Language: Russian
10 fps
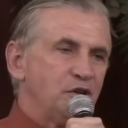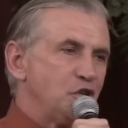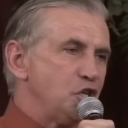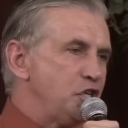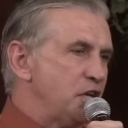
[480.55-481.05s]

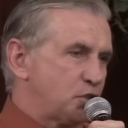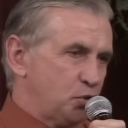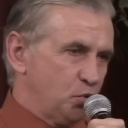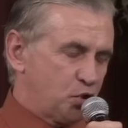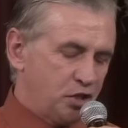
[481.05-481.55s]
не
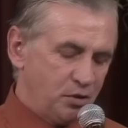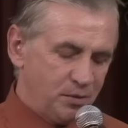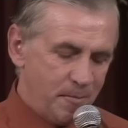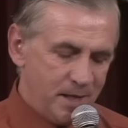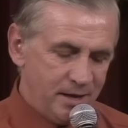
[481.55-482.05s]
слушаю.
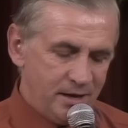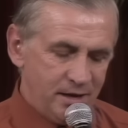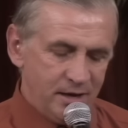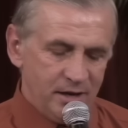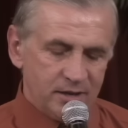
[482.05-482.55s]

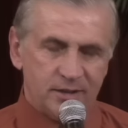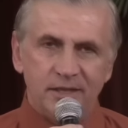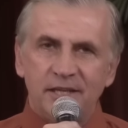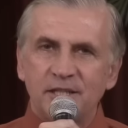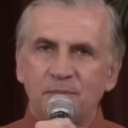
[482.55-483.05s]

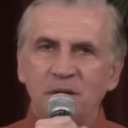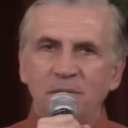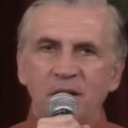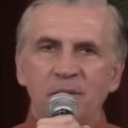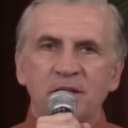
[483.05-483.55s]
Стих из
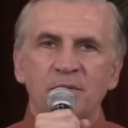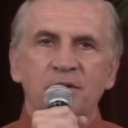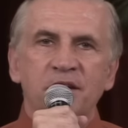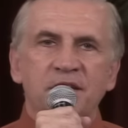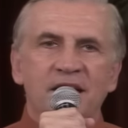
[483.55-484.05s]
Библии об этом
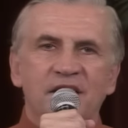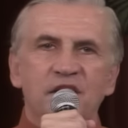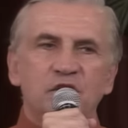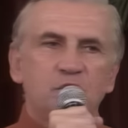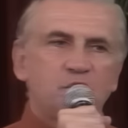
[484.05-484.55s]
говорит так. Иисус